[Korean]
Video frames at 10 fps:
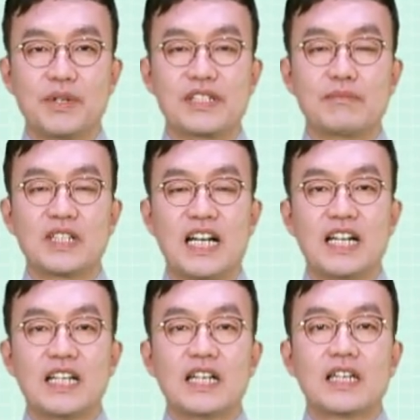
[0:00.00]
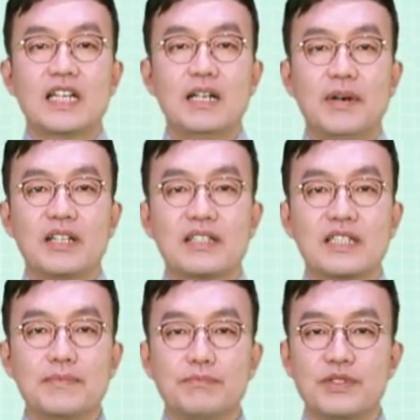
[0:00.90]
보겠습니다. 1번
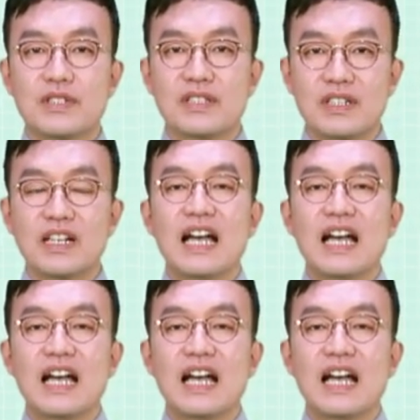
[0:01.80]
신분증